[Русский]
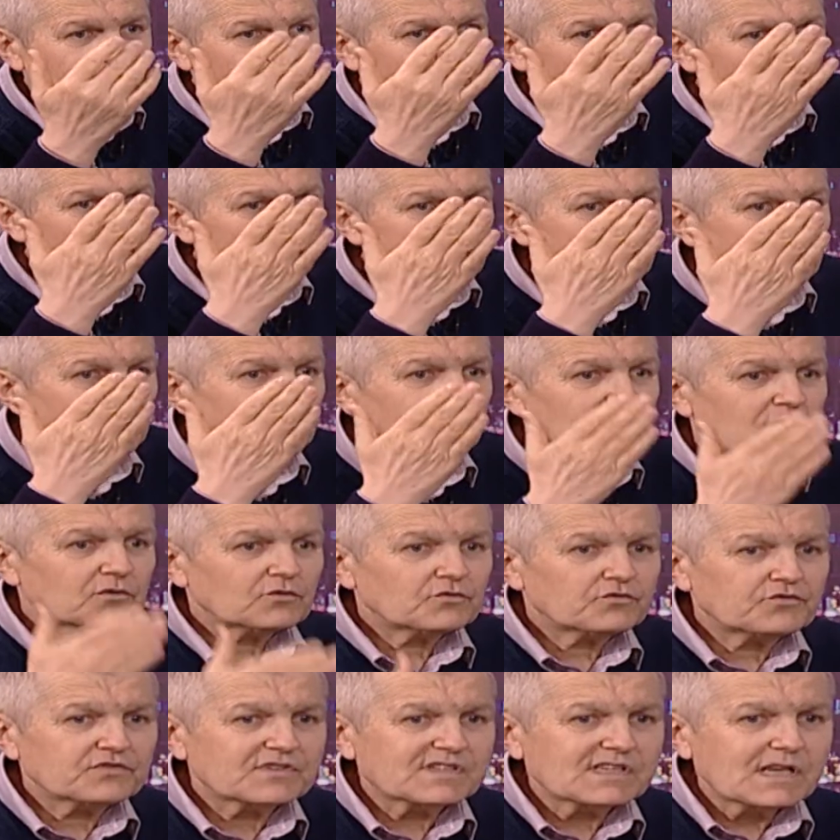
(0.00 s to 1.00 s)
вроде бы
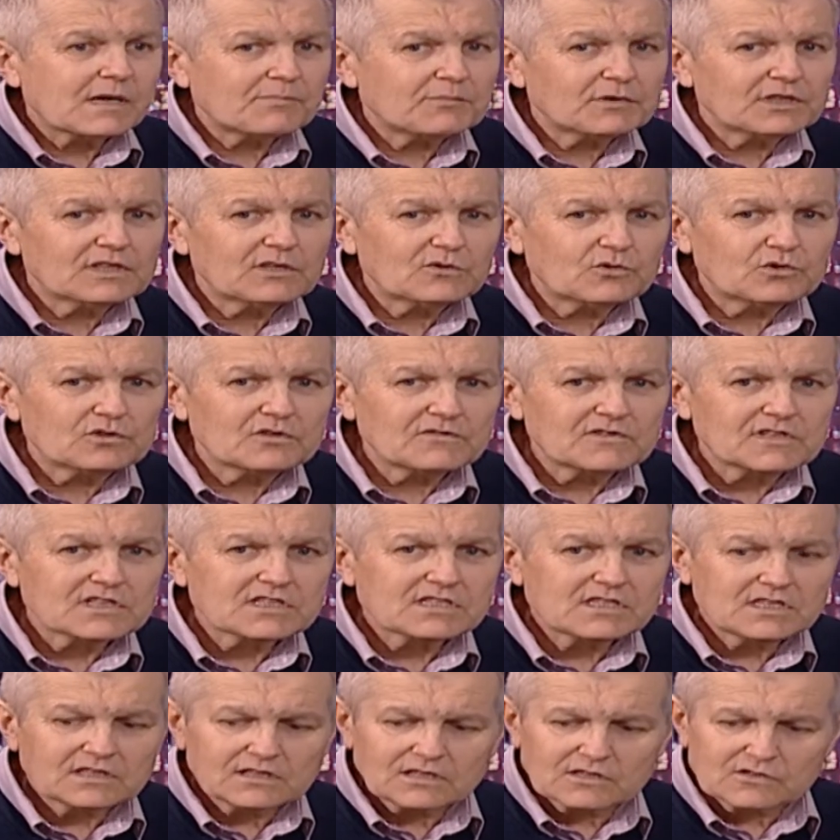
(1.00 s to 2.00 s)
в западных
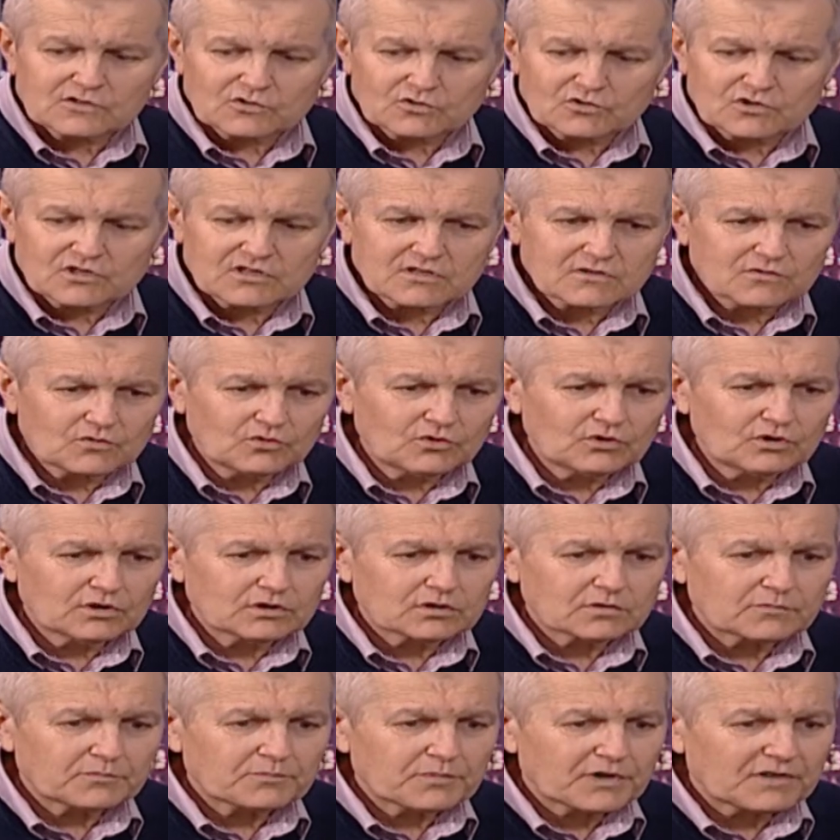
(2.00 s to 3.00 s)
университетах
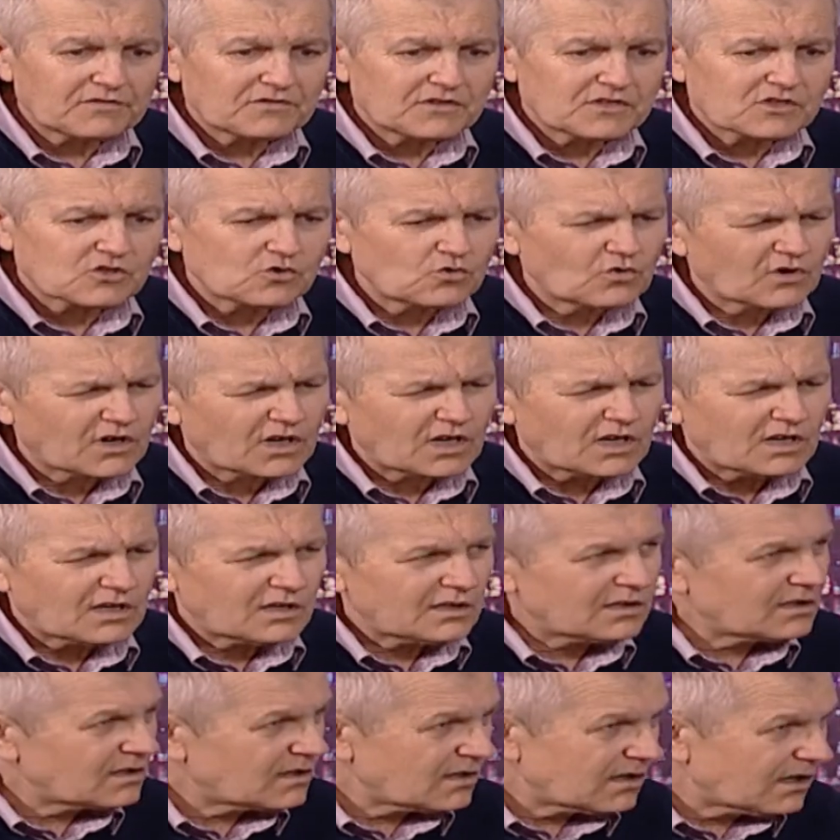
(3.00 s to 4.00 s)
существует
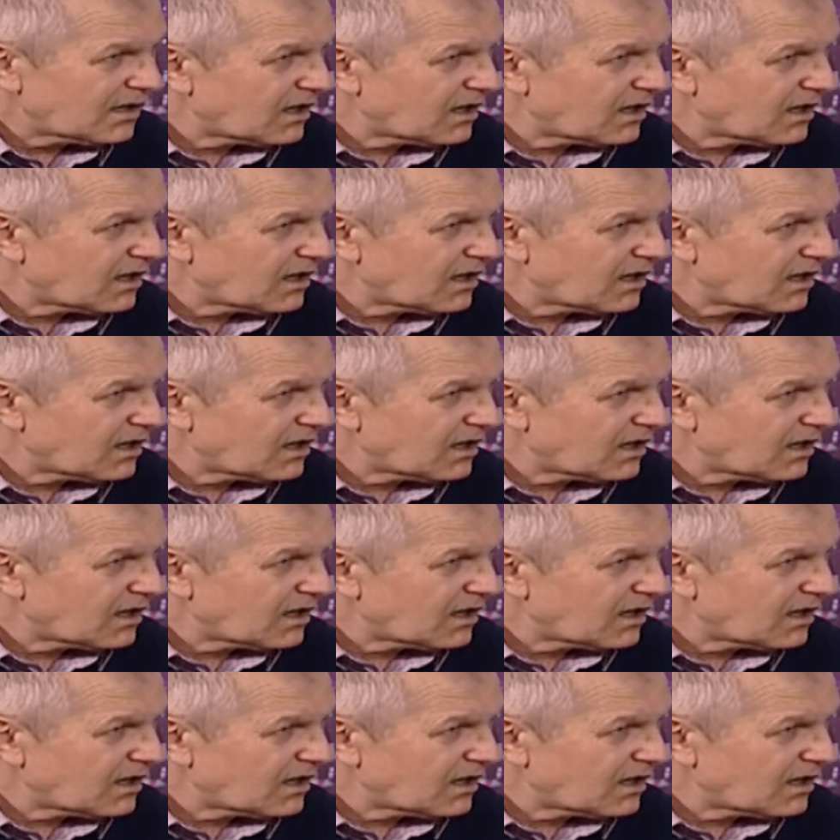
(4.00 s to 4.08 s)
профессура,